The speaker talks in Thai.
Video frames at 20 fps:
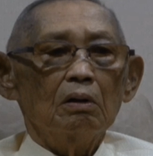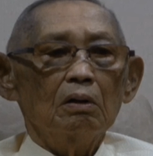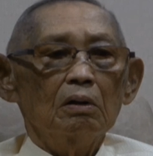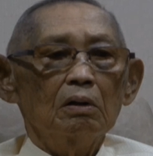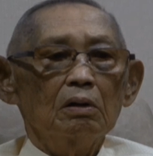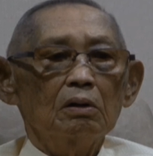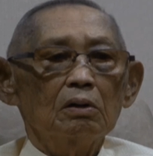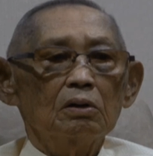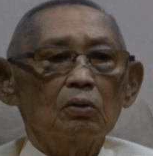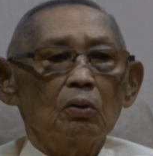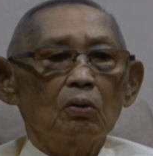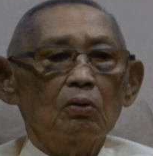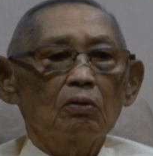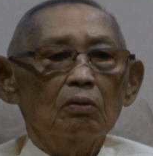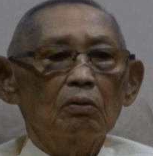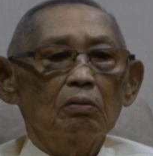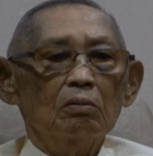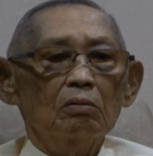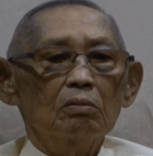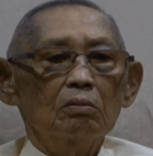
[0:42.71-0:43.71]
หรือทรง
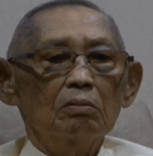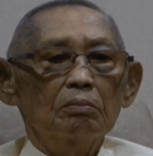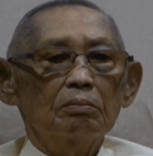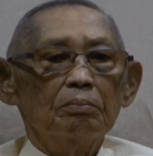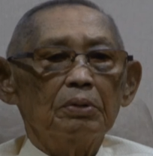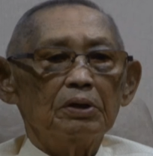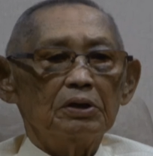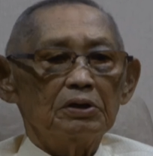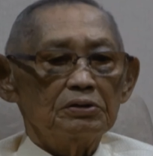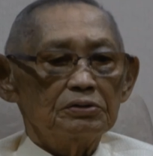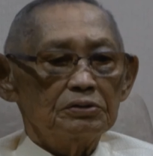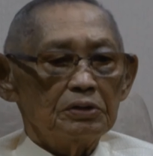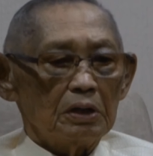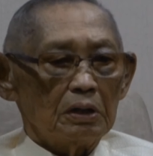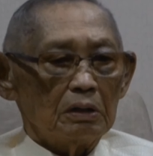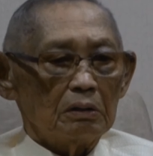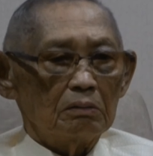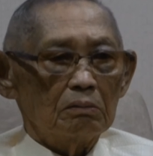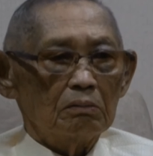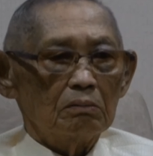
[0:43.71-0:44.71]
ปฏิเส
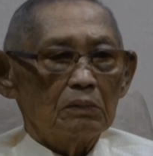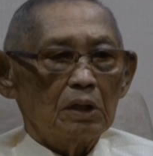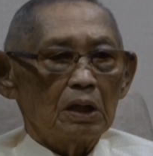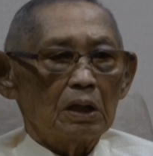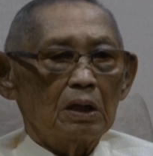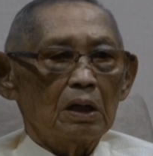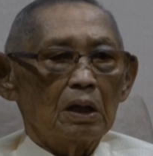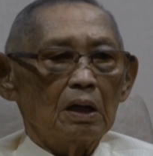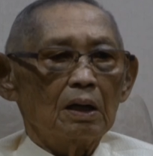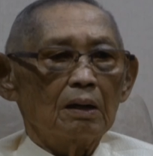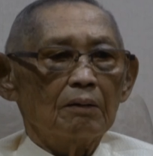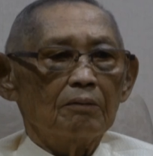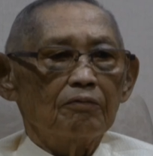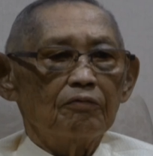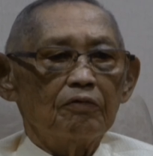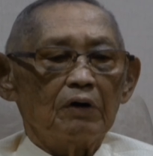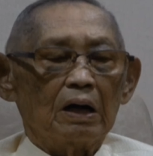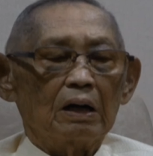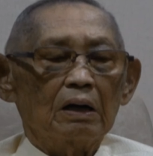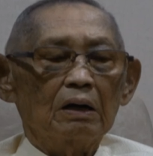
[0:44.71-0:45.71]
ธในการรับ
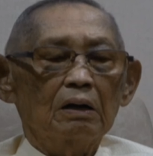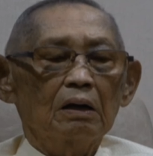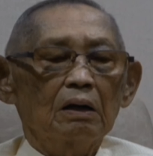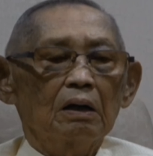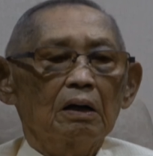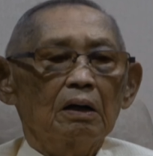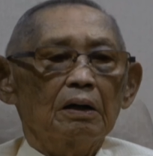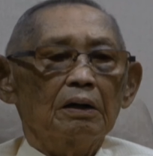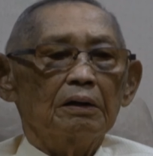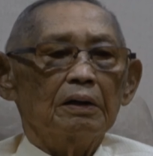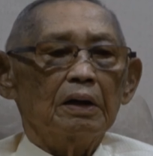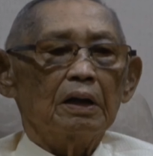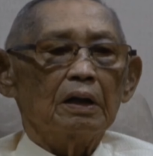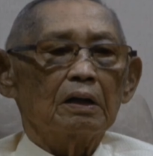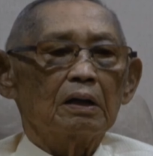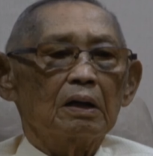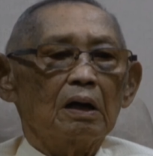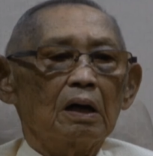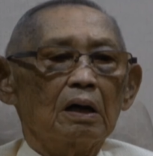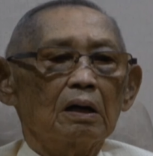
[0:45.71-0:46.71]
ฟังใน
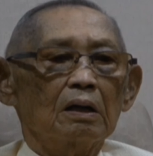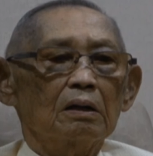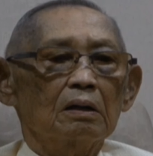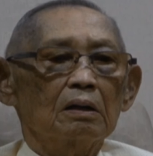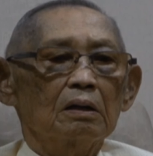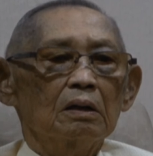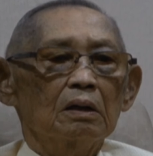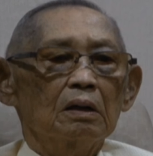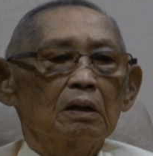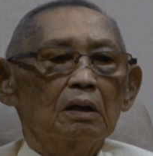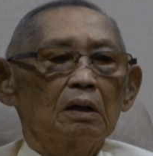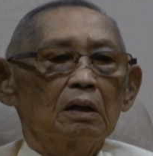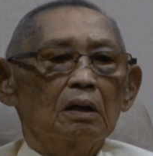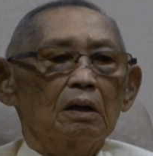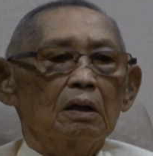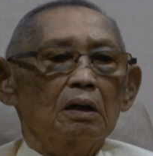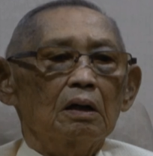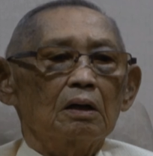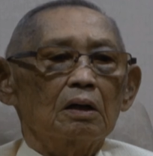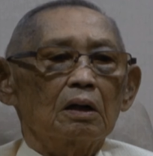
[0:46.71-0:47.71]
การ
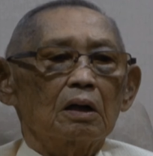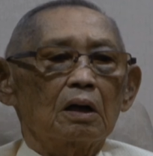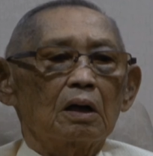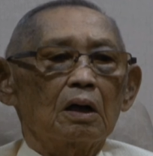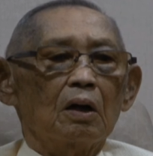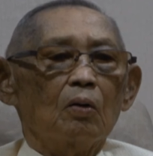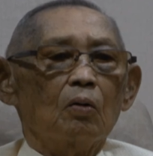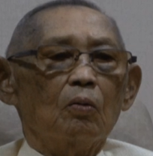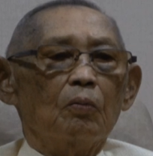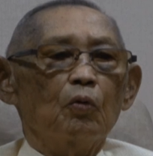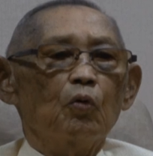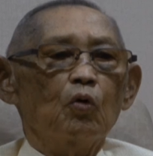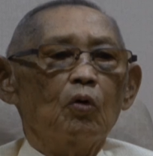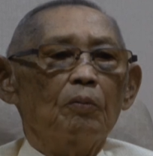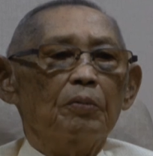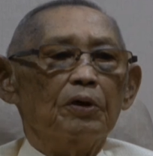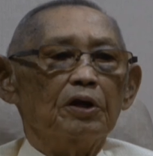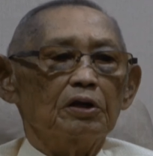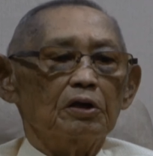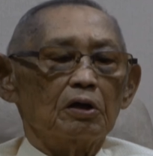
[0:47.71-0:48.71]
เข้าร่วม
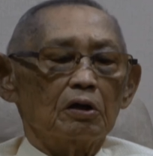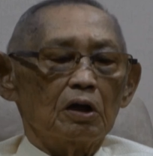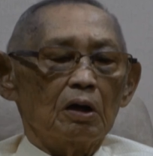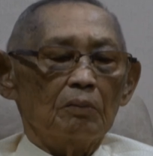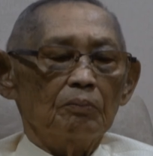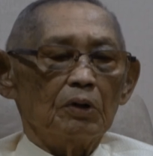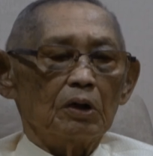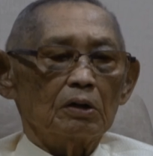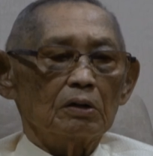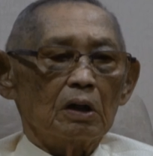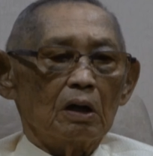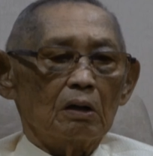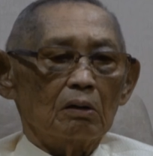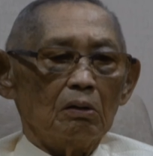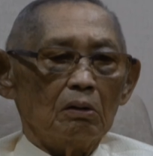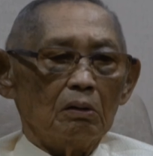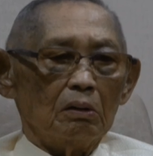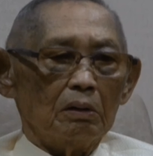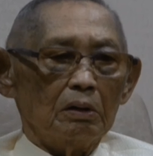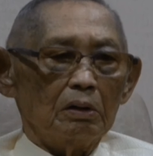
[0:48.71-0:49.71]
กิจกรรมต่า
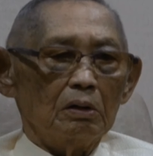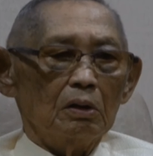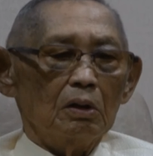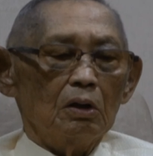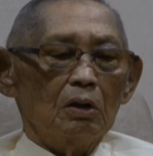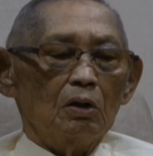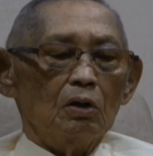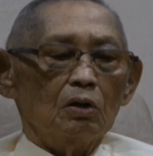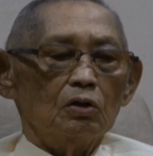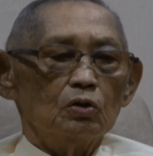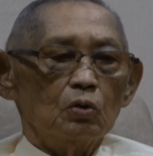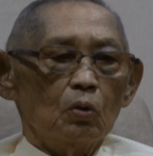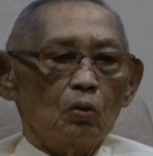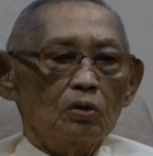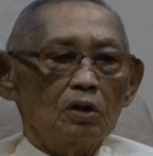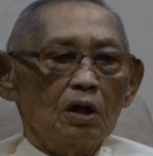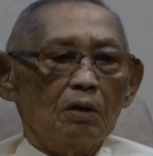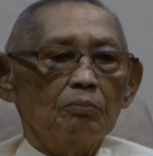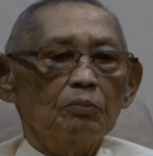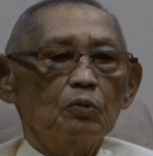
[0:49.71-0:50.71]
งๆ เลย ทรง
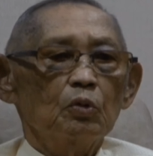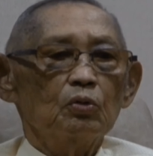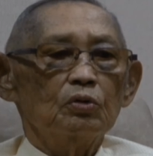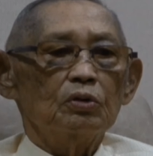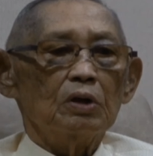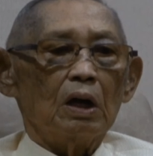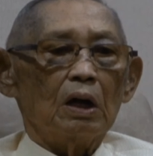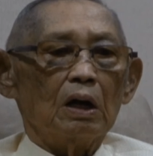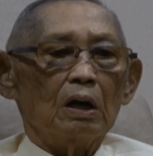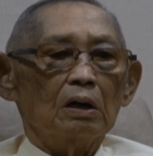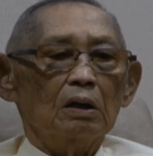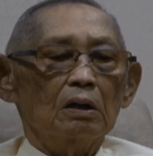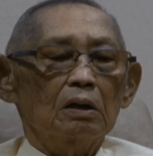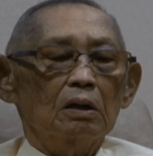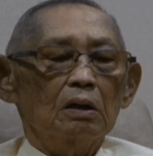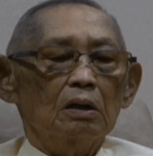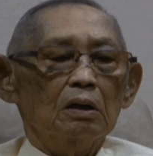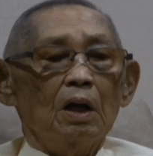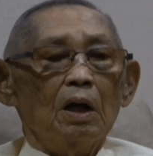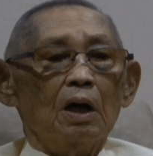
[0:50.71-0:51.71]
ทำทุกอย่าง
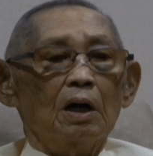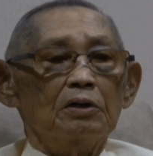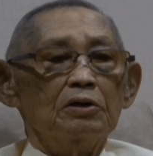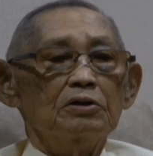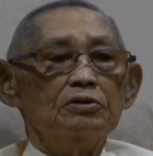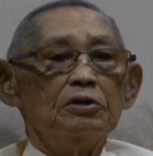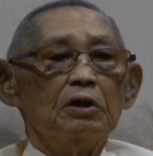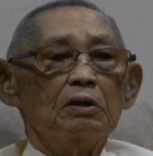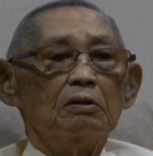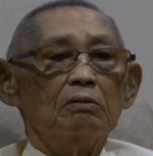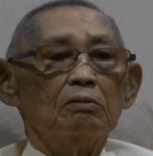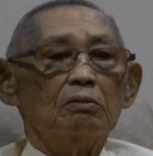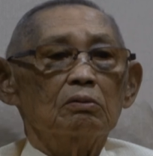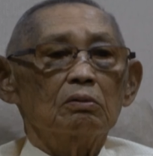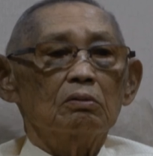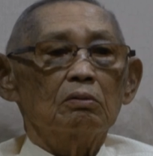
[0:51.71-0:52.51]
อาทิเช่น